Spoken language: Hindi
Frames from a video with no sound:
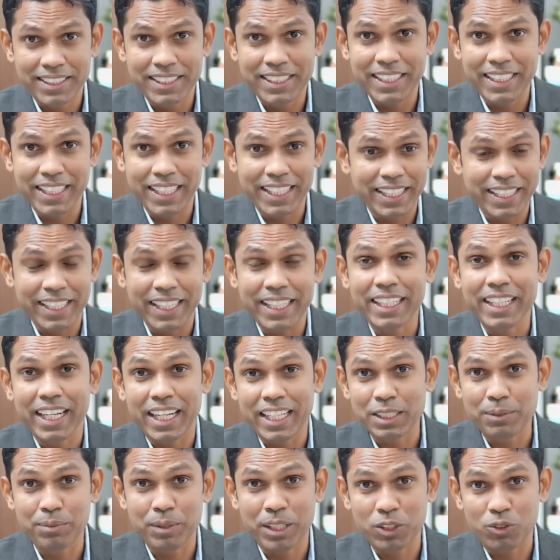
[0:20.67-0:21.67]
सीखने की ये
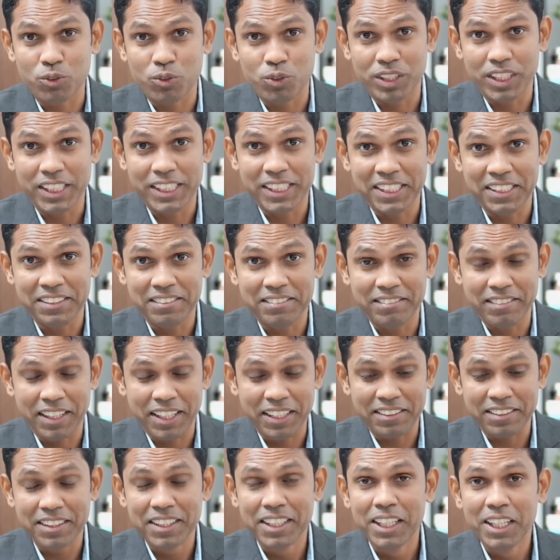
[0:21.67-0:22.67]
खास बात होती है
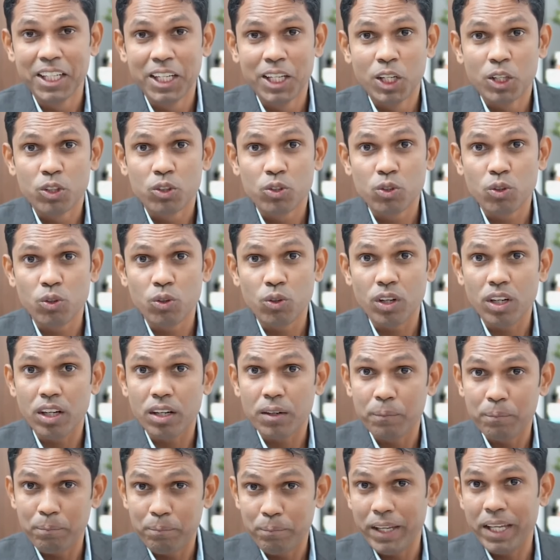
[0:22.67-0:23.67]
राइट तो
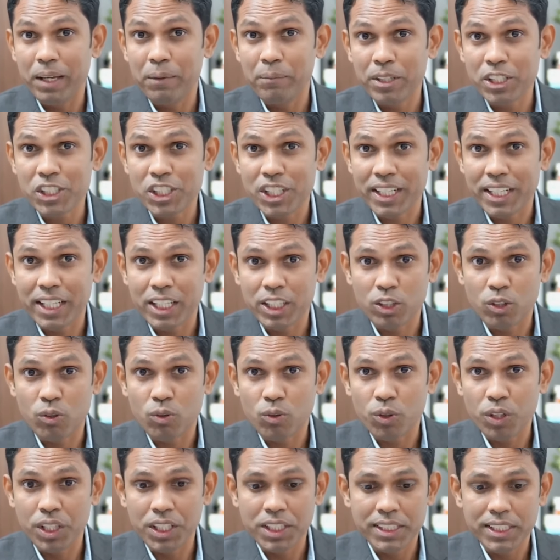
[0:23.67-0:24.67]
मैं हमेशा कहता
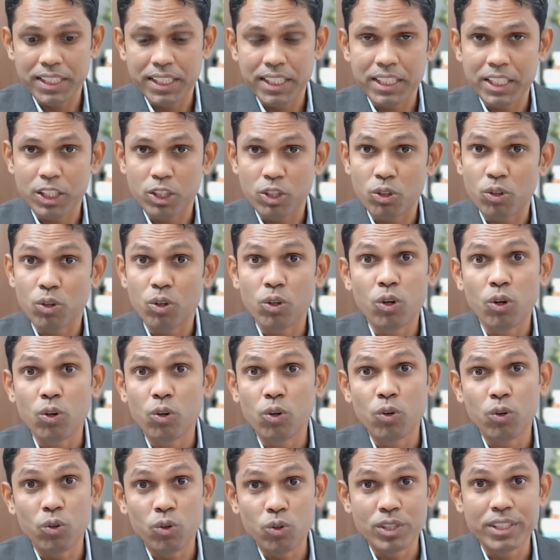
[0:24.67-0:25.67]
हूँ कि सीखते रहो
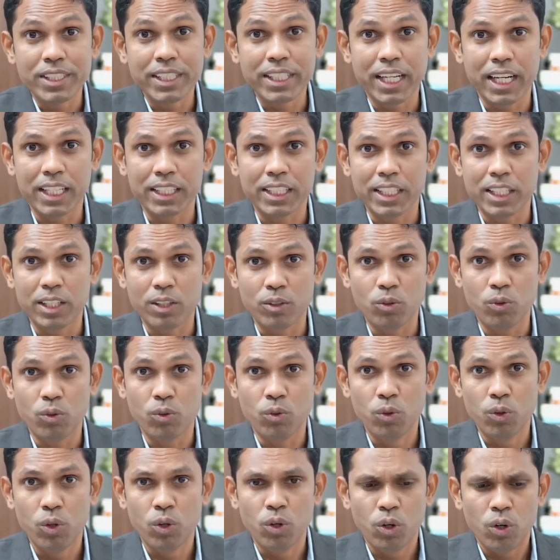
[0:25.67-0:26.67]
लोगों को सिखाते रहो
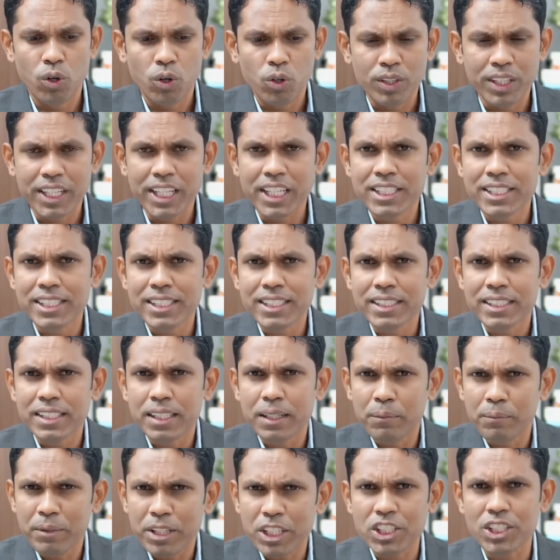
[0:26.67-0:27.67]
और नई चीज़
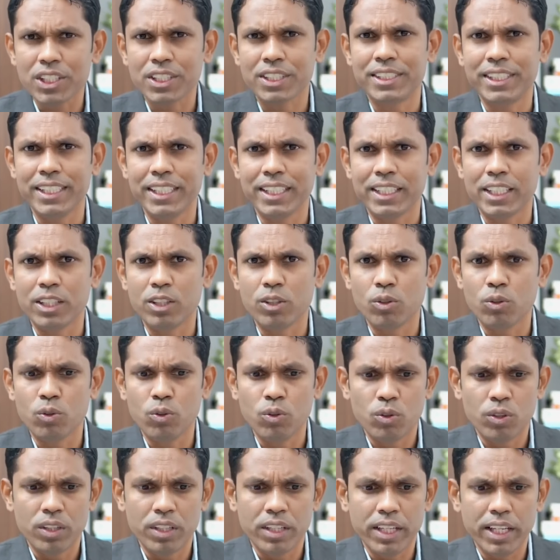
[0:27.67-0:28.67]
हमेशा सीखते
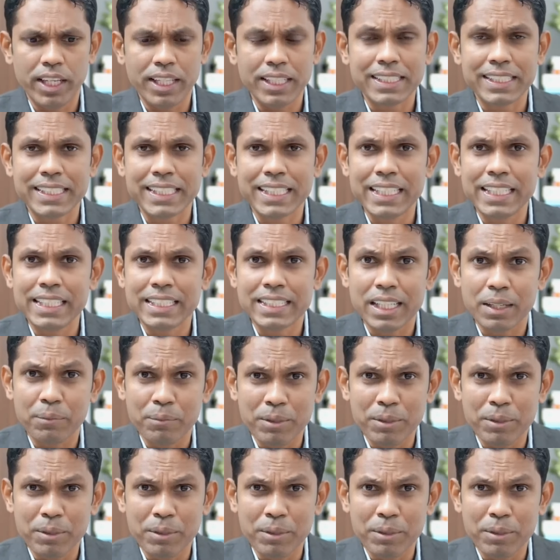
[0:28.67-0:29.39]
रहो नए स्किल्स